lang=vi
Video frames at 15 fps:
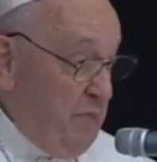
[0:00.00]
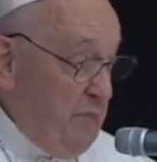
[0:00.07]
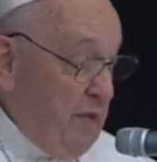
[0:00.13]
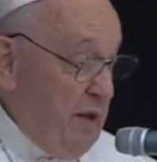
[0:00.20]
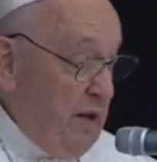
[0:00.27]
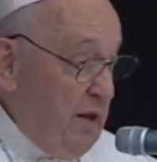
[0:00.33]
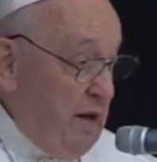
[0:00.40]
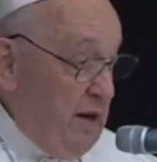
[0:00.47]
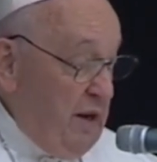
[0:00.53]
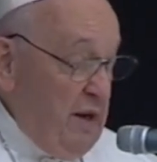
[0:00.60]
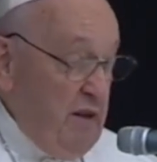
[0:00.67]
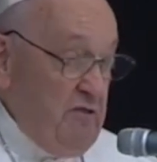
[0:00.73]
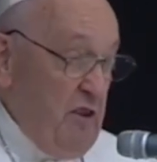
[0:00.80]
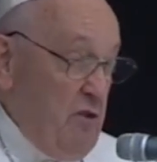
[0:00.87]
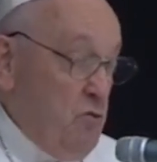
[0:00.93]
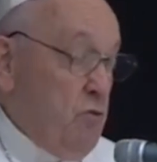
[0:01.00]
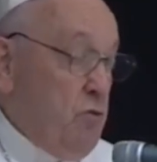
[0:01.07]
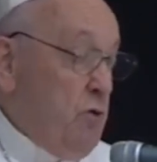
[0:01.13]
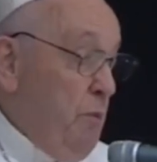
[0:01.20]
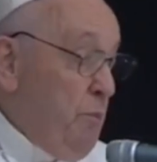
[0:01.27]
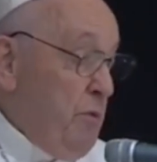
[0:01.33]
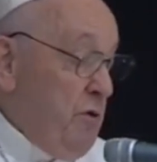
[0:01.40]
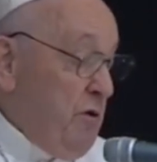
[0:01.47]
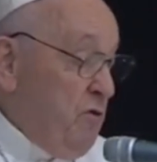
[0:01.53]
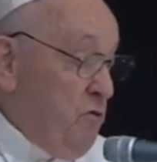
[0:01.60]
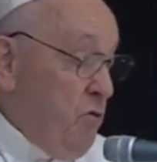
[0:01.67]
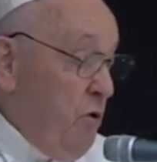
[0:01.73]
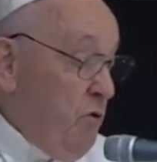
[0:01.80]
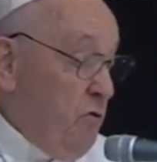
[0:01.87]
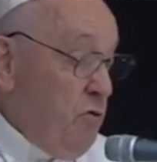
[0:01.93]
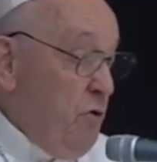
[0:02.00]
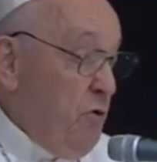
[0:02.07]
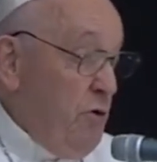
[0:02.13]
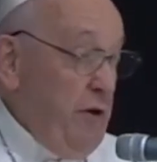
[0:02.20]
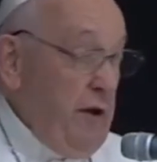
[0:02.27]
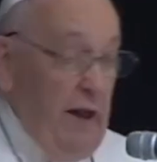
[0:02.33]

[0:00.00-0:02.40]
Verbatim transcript: Kể từ đó, người không còn chỉ là